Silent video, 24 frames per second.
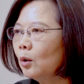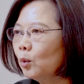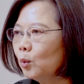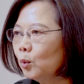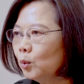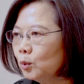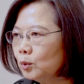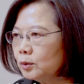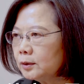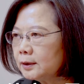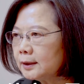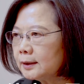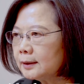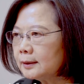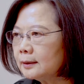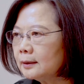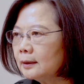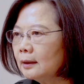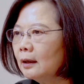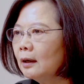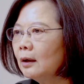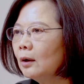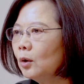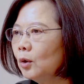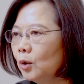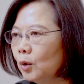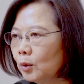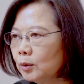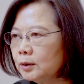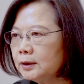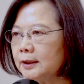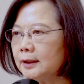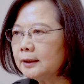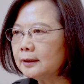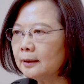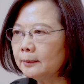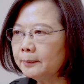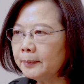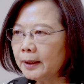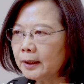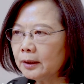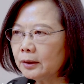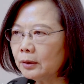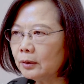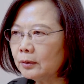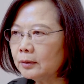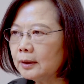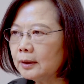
乌日、龙井的朋友，